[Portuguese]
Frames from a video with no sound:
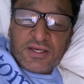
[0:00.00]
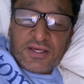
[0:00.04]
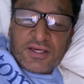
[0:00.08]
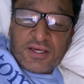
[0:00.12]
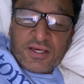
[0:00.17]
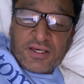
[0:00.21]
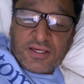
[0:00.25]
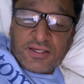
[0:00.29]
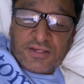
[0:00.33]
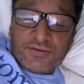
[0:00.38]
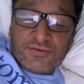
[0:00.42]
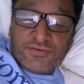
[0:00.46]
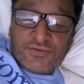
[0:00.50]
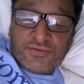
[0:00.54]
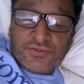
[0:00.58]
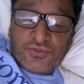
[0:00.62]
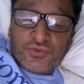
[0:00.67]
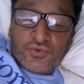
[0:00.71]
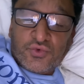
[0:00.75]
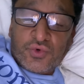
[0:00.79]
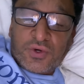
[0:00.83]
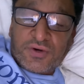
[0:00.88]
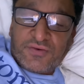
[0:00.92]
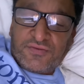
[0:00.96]
em
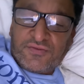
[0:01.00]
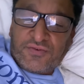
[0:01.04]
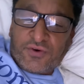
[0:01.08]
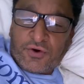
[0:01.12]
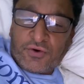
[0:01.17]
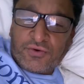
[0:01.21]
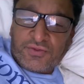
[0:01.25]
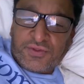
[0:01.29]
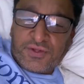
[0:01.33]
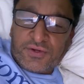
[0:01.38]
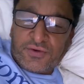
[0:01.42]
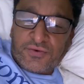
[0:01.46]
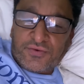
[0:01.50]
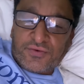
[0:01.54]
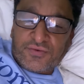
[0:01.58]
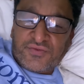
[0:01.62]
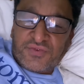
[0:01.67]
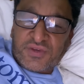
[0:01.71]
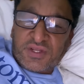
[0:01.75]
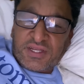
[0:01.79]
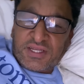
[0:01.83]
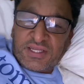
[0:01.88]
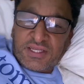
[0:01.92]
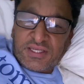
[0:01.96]
sua volta. Um
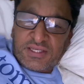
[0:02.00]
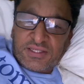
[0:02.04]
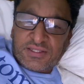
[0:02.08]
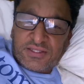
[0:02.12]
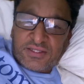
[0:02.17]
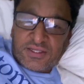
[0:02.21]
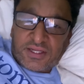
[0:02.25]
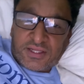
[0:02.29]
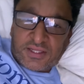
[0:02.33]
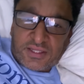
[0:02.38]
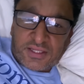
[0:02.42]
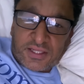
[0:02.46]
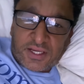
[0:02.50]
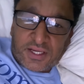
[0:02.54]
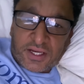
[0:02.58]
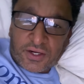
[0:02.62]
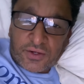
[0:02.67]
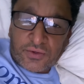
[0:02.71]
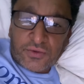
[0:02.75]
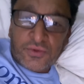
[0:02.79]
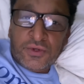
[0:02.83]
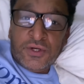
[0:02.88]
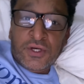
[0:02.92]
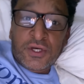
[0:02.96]
feliz
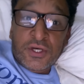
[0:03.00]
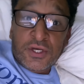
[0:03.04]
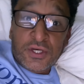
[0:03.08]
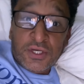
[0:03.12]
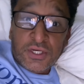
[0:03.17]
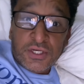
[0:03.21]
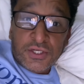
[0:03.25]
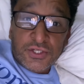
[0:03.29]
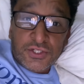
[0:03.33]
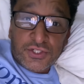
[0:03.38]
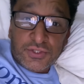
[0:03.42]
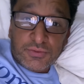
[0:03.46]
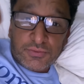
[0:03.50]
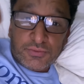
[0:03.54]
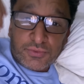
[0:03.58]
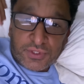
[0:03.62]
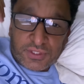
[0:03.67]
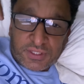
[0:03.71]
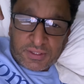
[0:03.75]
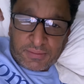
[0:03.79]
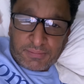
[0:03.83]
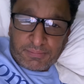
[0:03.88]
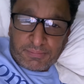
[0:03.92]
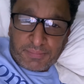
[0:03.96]
Natal de
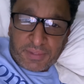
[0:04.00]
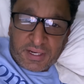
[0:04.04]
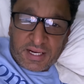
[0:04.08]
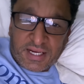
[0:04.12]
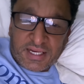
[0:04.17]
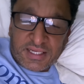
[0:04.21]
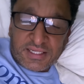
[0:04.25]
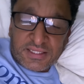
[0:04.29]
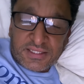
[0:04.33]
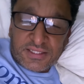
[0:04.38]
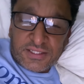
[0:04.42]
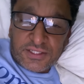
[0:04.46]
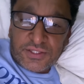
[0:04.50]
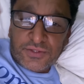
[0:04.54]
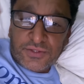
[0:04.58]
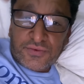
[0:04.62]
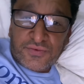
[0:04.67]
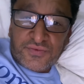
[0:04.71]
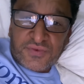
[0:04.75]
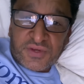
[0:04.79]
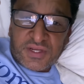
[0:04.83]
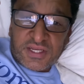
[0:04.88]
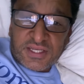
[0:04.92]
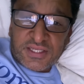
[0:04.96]
muita paz e um
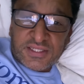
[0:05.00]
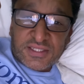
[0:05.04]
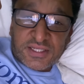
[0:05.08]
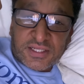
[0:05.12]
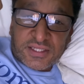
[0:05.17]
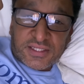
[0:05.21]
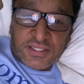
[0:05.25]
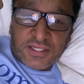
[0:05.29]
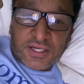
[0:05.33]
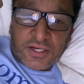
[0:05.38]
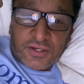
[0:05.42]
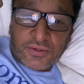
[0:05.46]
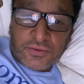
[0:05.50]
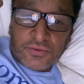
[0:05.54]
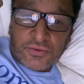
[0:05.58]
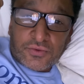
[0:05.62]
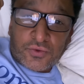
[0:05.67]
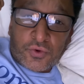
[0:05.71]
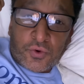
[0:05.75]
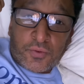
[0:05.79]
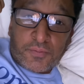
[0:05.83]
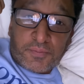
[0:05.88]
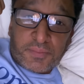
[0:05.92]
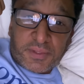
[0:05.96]
feliz Natal
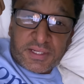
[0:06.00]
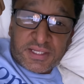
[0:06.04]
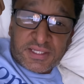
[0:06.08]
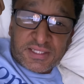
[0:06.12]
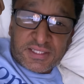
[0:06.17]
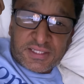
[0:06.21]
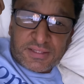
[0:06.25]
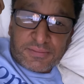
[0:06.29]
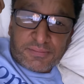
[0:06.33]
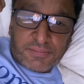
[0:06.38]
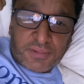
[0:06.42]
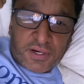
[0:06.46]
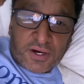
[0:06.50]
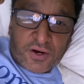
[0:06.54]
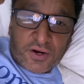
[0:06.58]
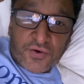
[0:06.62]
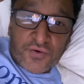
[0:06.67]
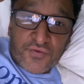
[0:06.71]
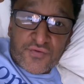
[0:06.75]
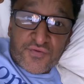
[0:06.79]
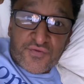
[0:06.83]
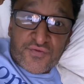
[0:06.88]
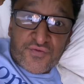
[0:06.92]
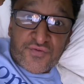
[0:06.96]
com principal
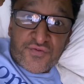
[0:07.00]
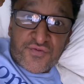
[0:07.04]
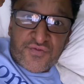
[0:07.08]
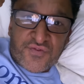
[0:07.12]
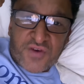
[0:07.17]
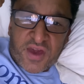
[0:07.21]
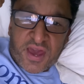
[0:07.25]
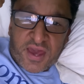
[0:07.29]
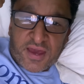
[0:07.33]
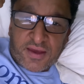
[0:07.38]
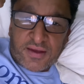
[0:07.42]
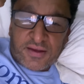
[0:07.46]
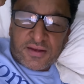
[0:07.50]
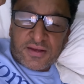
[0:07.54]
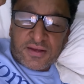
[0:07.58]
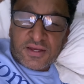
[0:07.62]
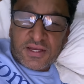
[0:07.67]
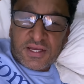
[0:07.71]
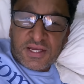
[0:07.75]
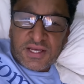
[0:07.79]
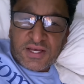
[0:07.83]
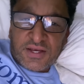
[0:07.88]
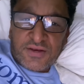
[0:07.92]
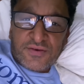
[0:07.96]
fé.
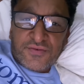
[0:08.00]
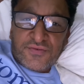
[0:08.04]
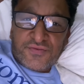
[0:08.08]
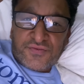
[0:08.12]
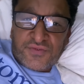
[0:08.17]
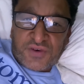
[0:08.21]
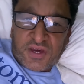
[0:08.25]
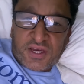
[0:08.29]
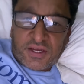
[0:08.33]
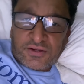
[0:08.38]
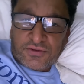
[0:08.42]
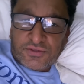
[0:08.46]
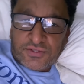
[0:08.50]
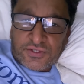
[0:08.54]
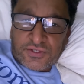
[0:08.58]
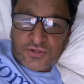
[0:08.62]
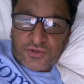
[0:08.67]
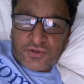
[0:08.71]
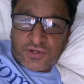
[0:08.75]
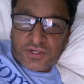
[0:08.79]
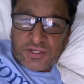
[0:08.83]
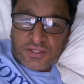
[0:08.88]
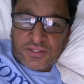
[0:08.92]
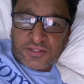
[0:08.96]
Fé no seu
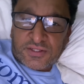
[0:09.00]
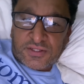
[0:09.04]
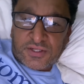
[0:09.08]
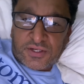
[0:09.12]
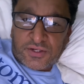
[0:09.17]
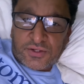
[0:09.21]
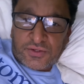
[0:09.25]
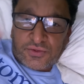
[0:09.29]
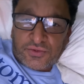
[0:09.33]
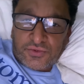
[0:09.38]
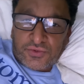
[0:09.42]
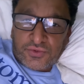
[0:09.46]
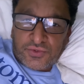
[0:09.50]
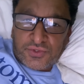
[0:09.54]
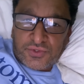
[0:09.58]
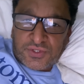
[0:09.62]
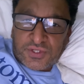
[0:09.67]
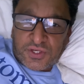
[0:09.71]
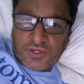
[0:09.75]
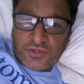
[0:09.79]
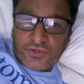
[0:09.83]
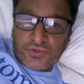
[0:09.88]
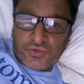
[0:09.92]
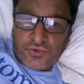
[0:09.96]
coração, no
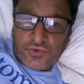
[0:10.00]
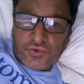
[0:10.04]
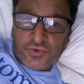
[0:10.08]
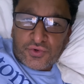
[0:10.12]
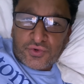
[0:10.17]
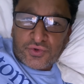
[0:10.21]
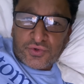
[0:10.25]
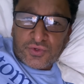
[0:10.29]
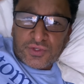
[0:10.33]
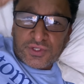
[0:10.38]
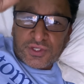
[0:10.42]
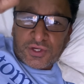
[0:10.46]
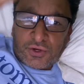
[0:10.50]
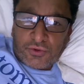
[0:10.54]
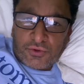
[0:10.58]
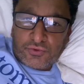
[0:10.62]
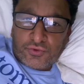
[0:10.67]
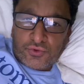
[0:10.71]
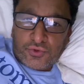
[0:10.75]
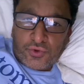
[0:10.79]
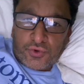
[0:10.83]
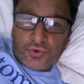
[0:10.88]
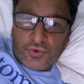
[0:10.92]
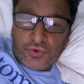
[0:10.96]
Senhor e
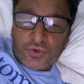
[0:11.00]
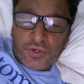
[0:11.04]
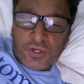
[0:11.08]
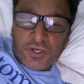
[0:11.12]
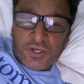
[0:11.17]
Autor